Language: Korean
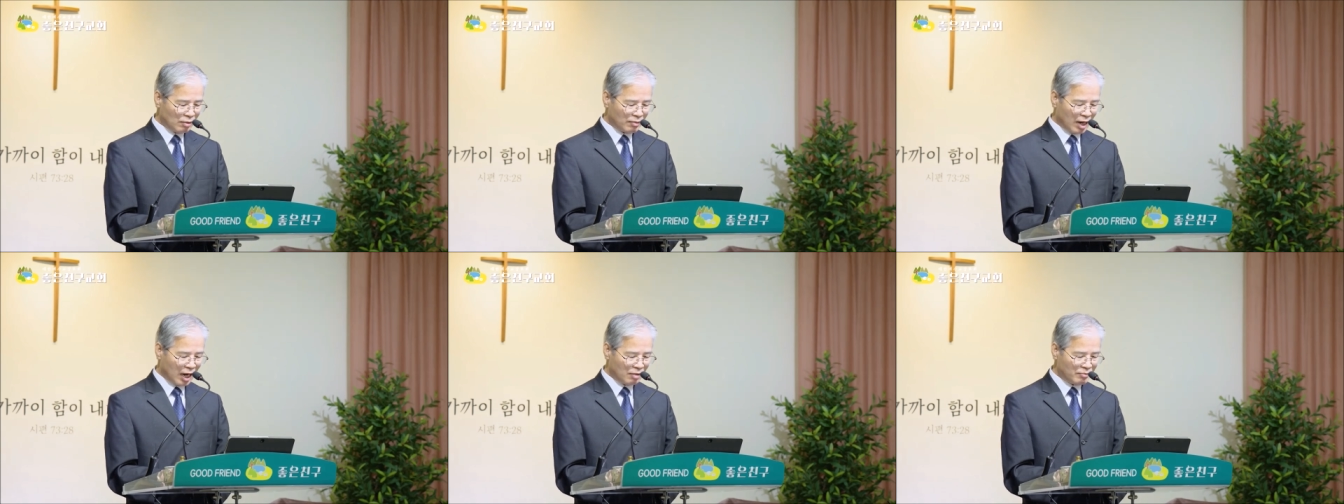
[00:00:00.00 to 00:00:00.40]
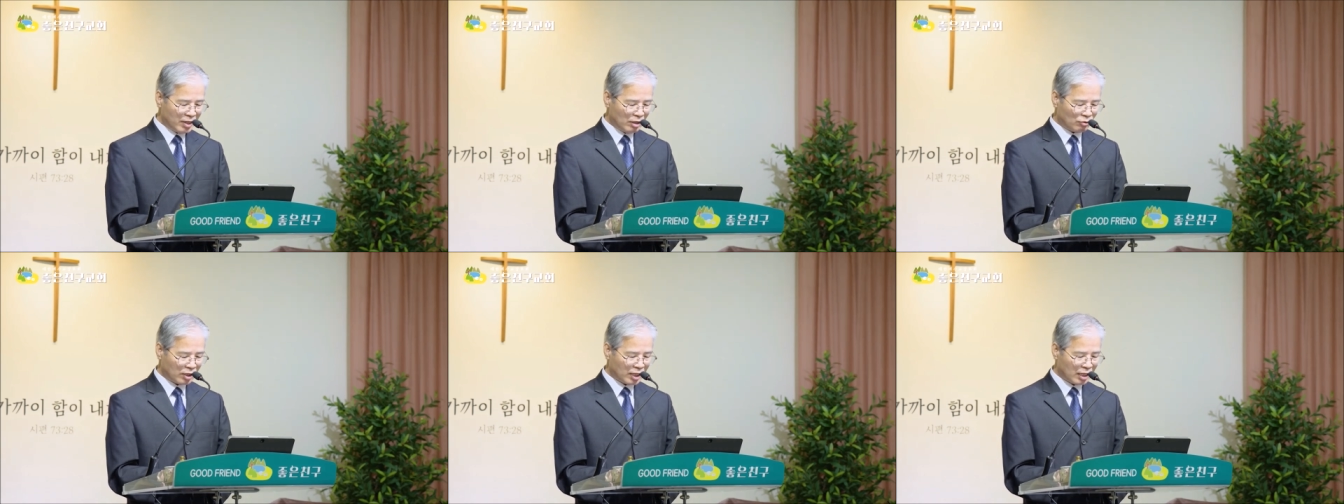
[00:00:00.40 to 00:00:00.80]
마음에
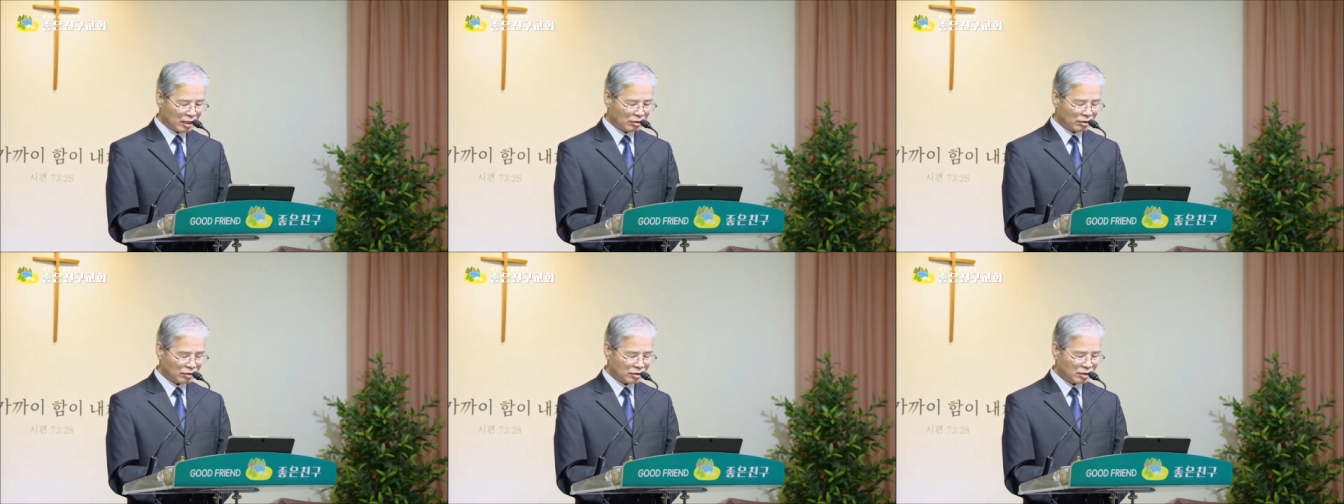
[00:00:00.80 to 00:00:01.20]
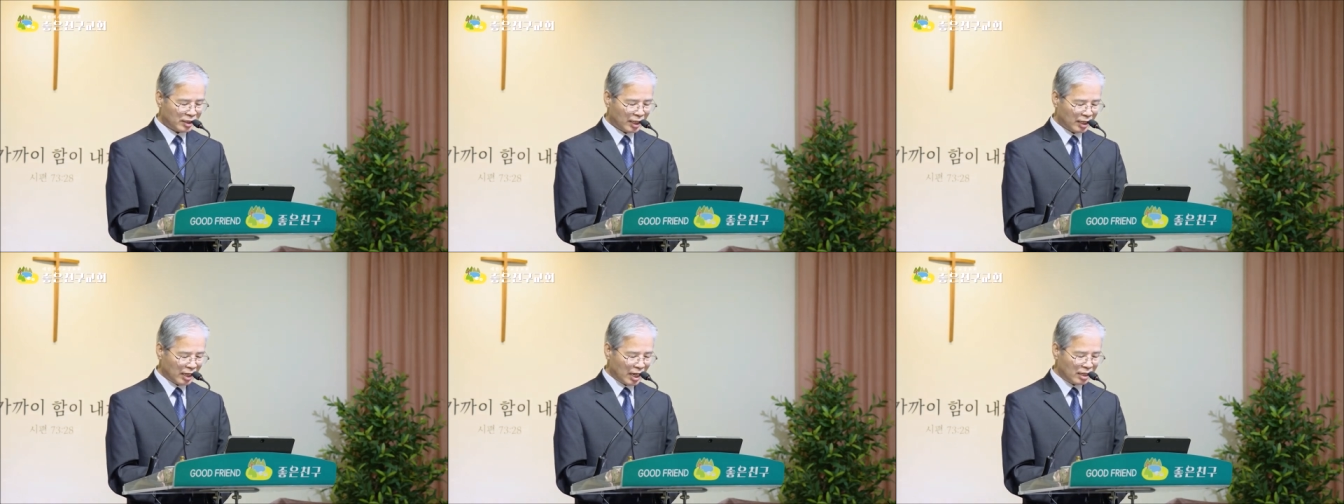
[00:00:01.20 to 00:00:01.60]
원하는 것을
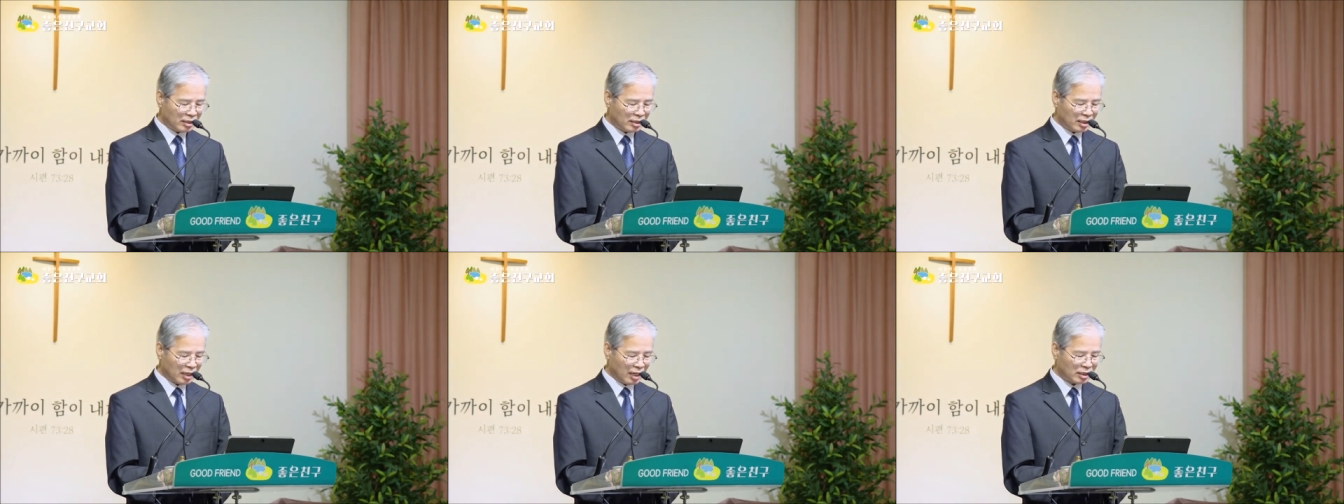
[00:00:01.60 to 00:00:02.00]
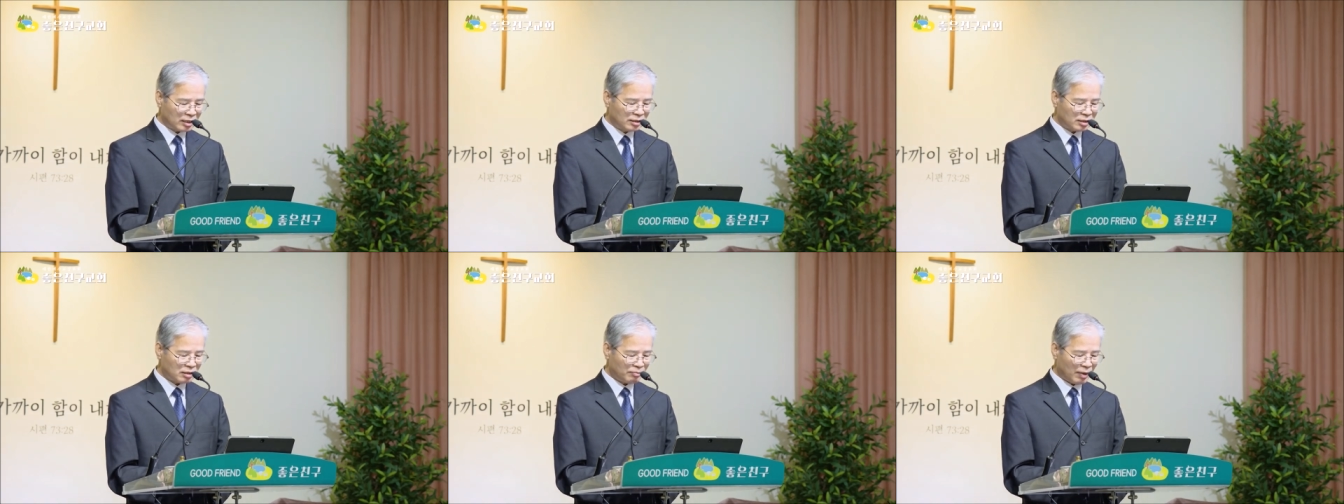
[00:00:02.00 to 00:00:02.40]
행했는데
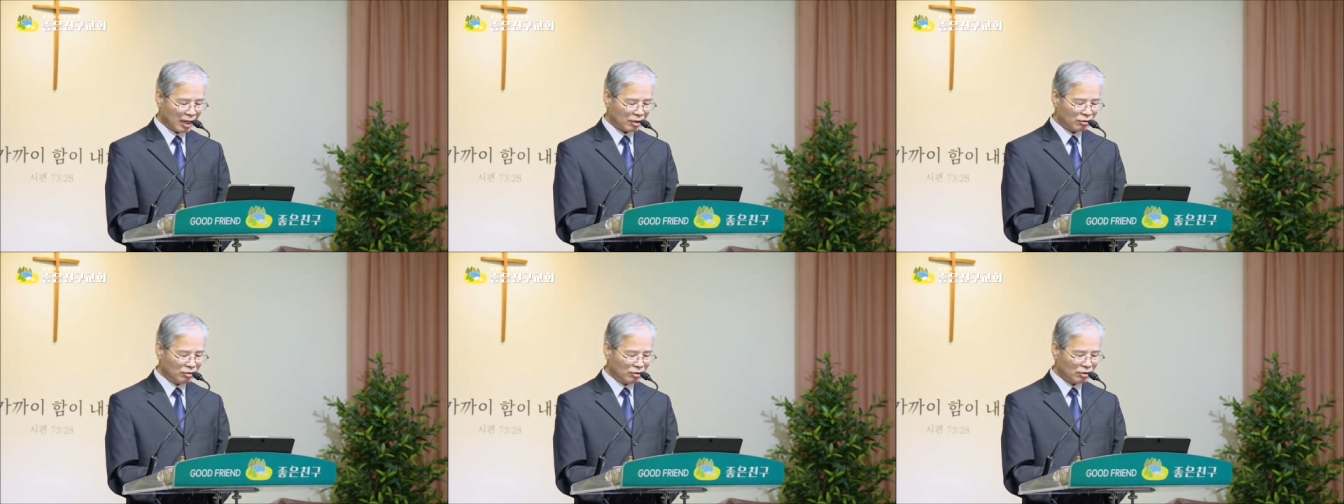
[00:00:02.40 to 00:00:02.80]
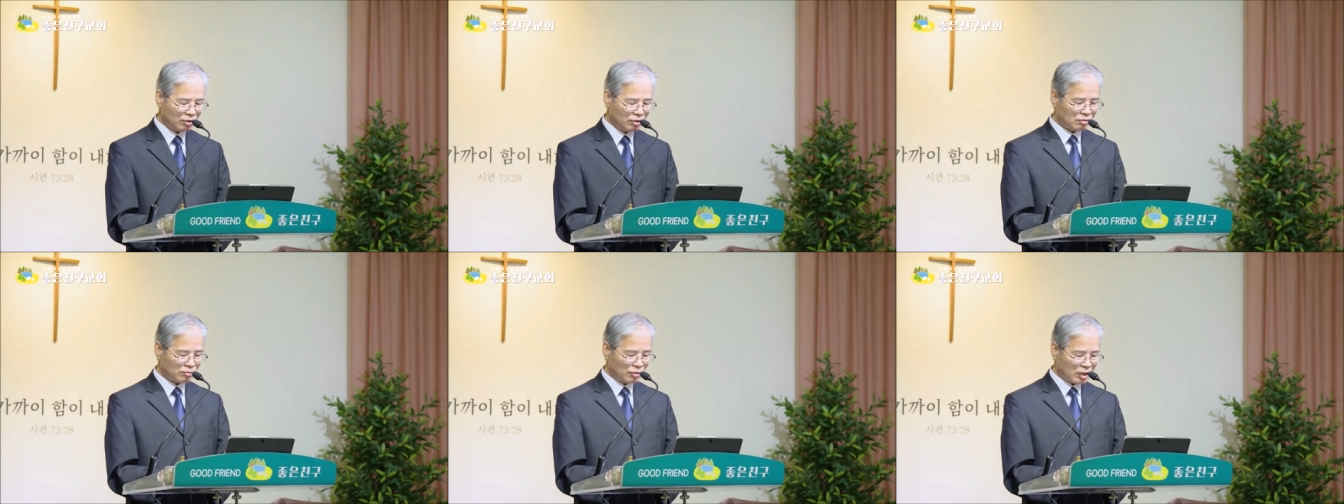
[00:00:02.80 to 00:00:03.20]
그것이 바로
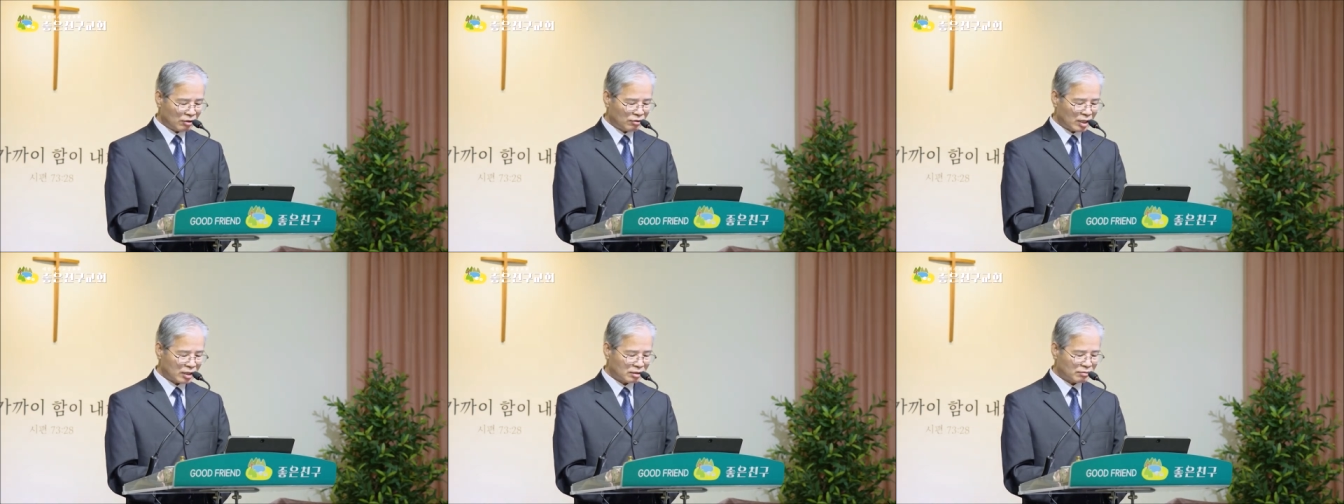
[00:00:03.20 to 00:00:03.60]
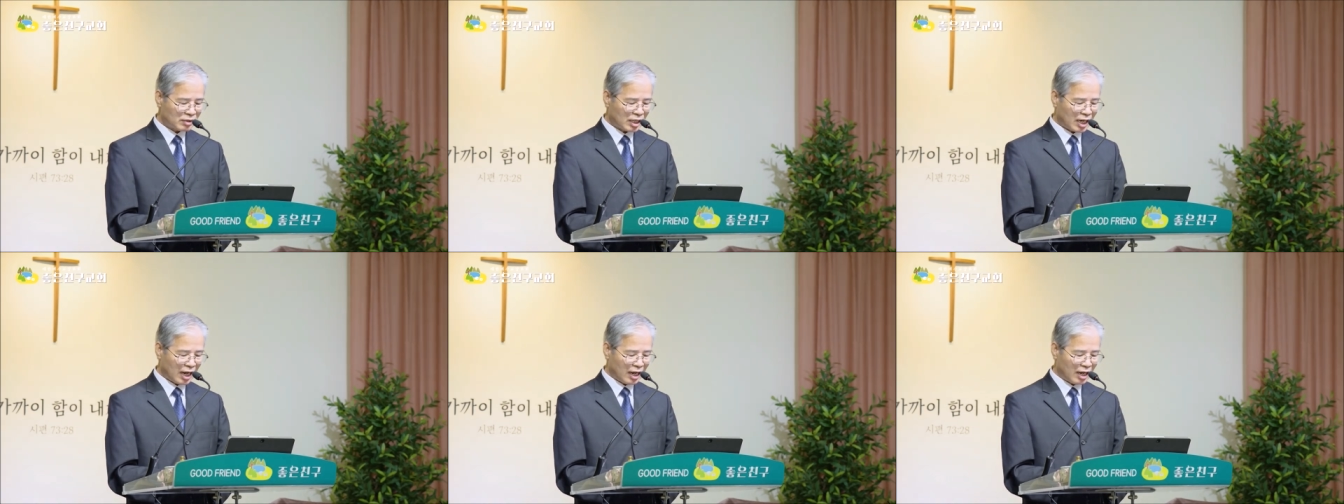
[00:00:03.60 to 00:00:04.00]
뭐라고
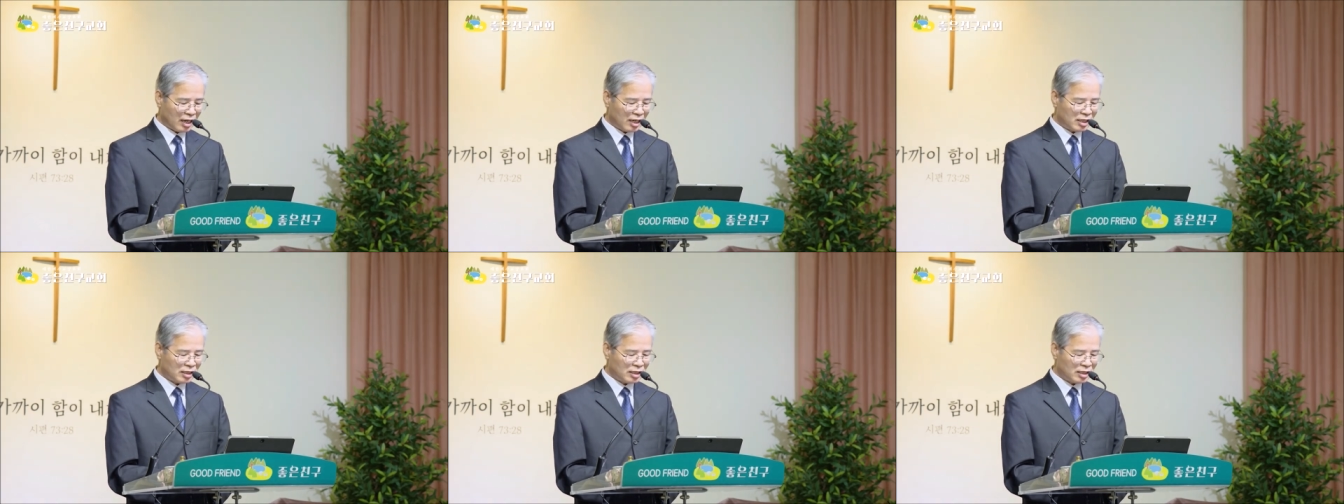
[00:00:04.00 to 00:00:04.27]
그랬습니까?